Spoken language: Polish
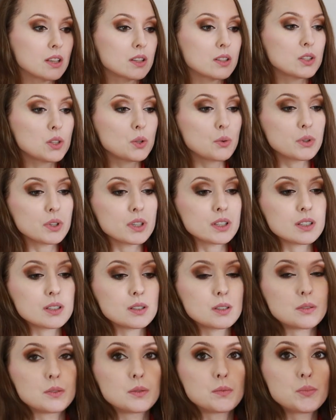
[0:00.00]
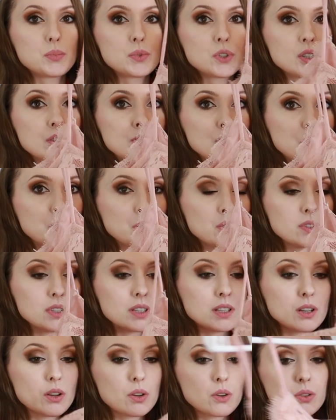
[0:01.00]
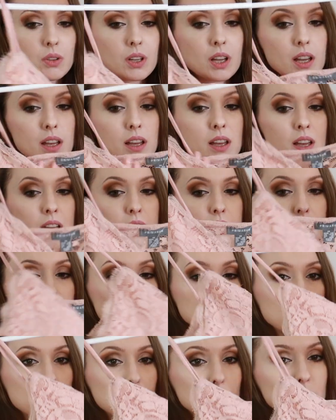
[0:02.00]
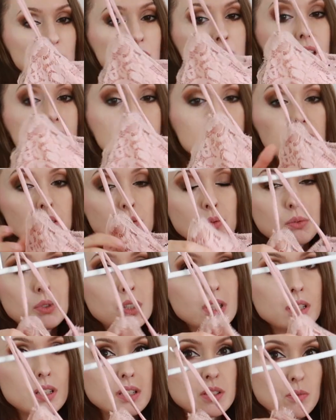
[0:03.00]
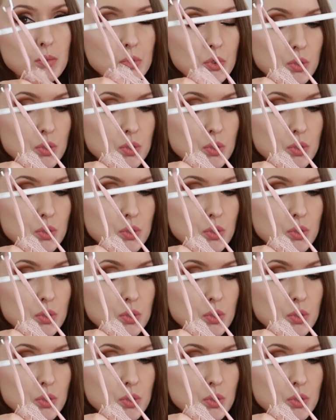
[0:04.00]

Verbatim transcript: Z tyłu jest y, prześwitująca ta koronka, z przodu nie, ale tutaj nie jest